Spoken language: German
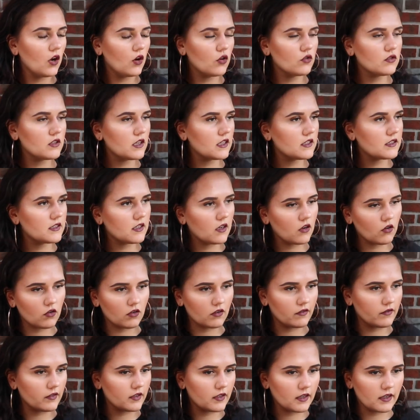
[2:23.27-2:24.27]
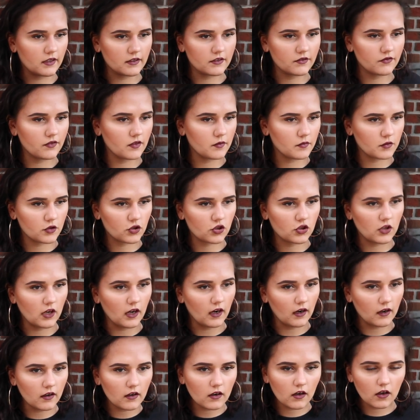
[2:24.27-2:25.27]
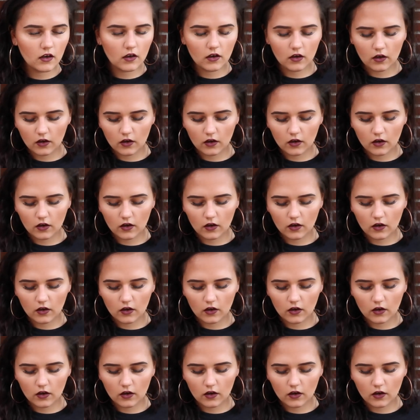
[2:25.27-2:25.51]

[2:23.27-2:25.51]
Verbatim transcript: Und da ist ja auch irgendwie ganz viel mit Schlangen.